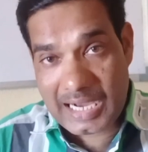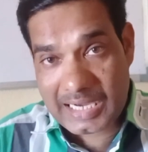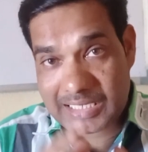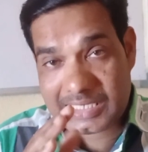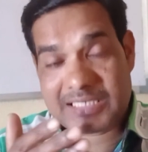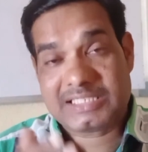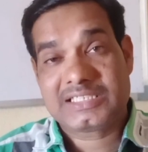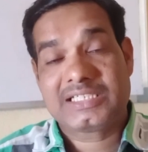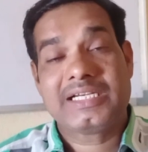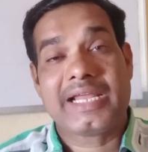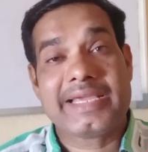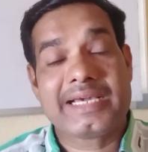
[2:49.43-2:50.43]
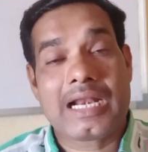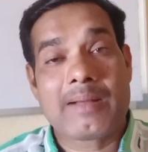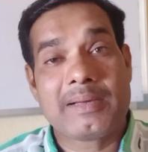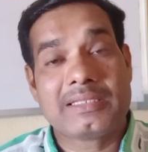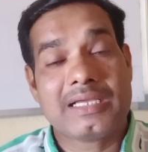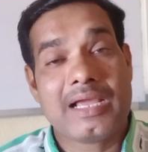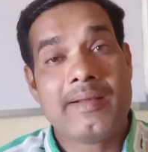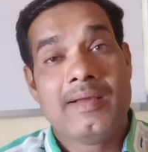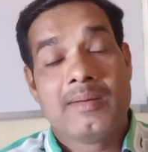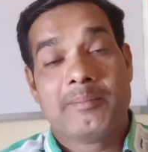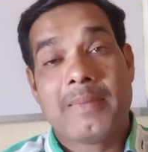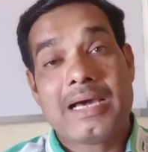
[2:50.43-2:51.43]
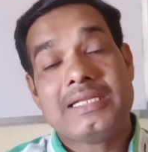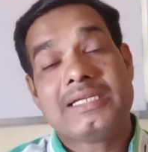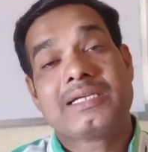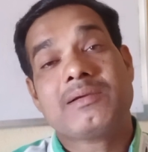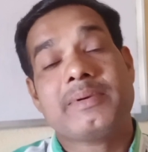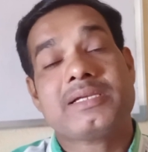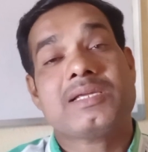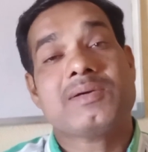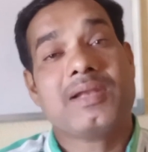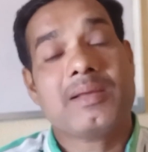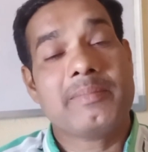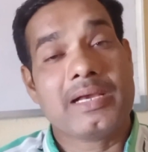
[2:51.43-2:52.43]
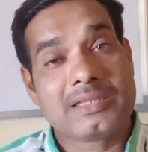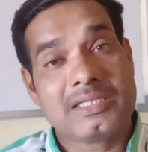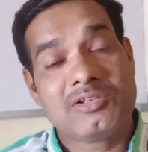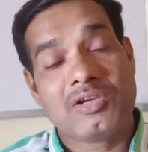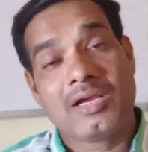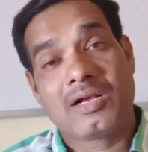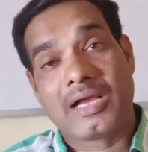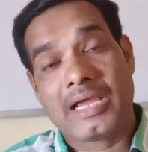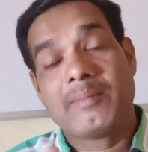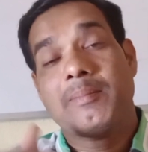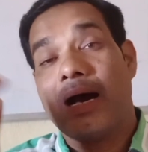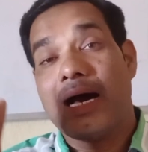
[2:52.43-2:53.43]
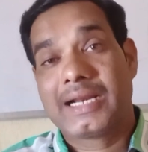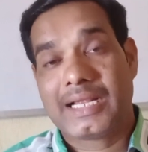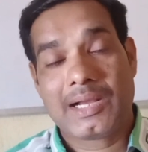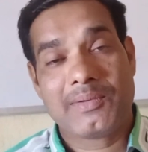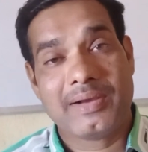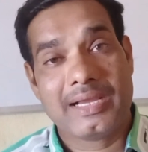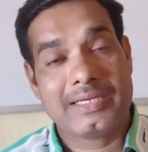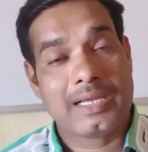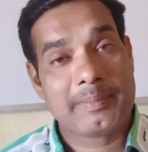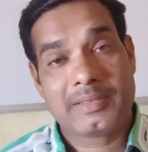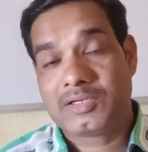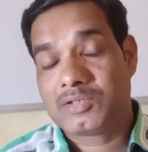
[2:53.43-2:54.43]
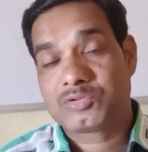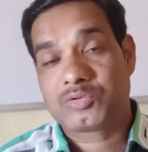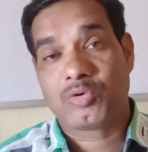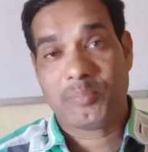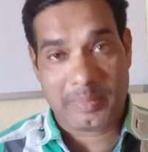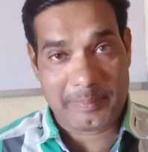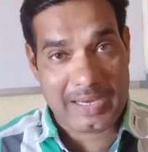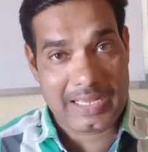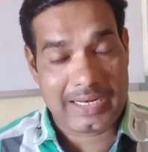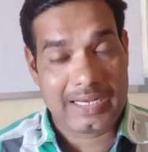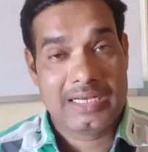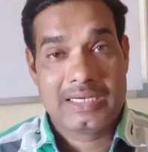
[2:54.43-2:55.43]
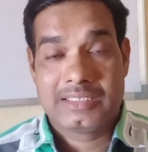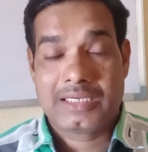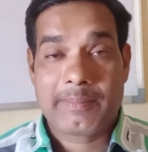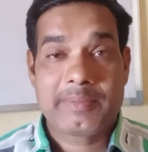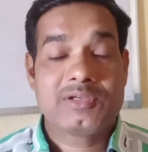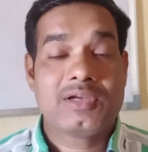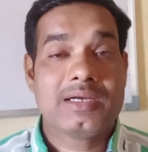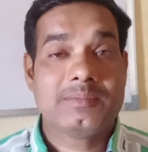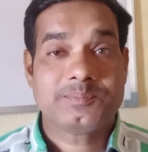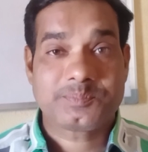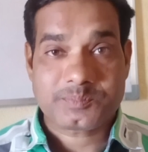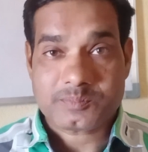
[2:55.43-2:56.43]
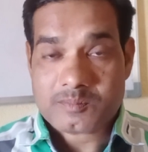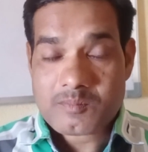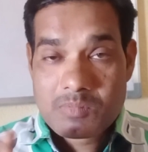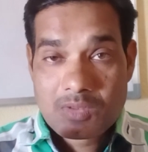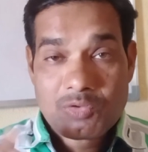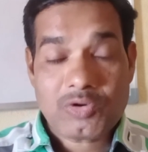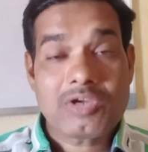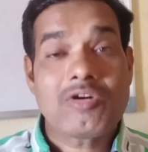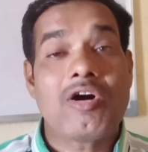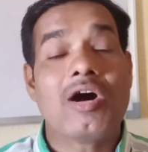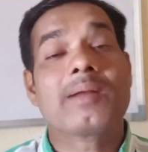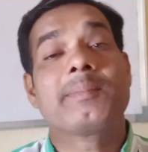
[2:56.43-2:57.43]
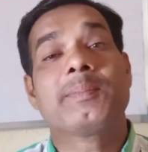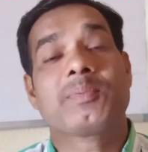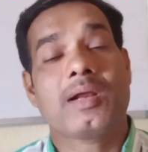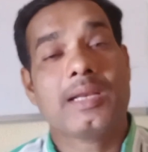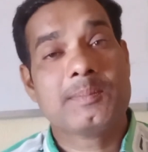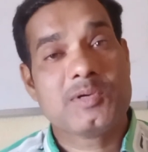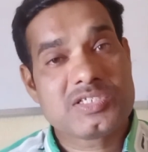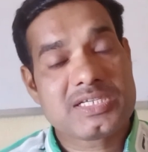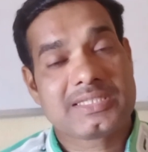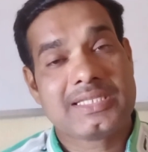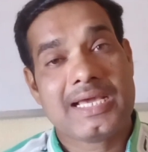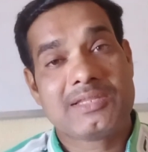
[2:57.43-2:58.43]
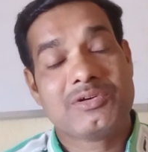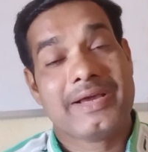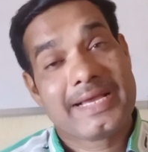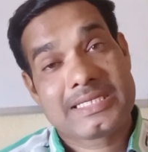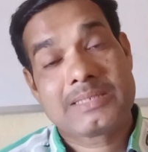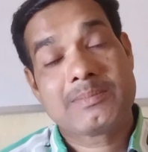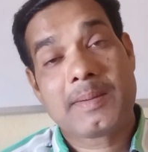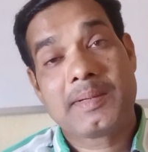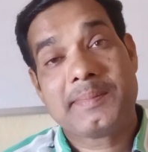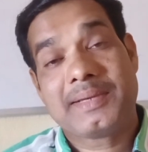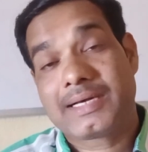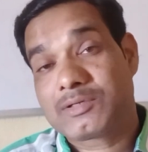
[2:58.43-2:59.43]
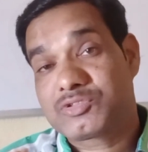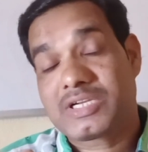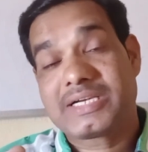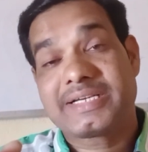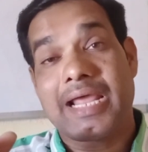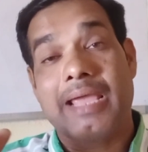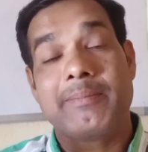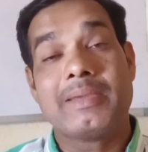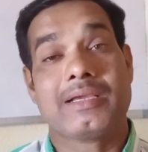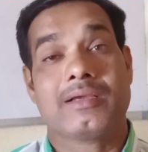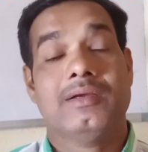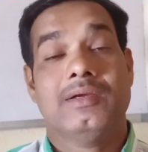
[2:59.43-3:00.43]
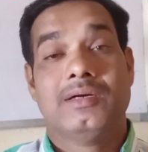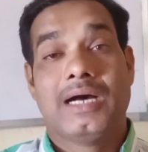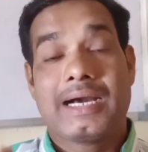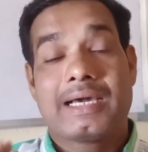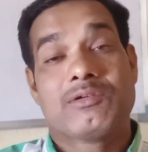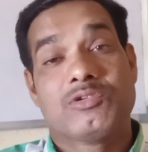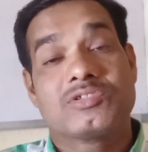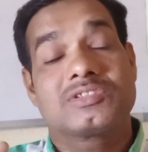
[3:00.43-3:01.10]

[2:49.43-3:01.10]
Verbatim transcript: अगर रजिस्ट्री नहीं करा पाते हैं मान लीजिए कि बेचने वाला व्यक्ति जो है कहीं बाहर गया हुआ है या फिर जो है उसको बीमार है या फिर जो है कोई और भी प्रॉब्लम हो सकता है तो ऐसे मामले में अगर उसका टाइमिंग अगर वो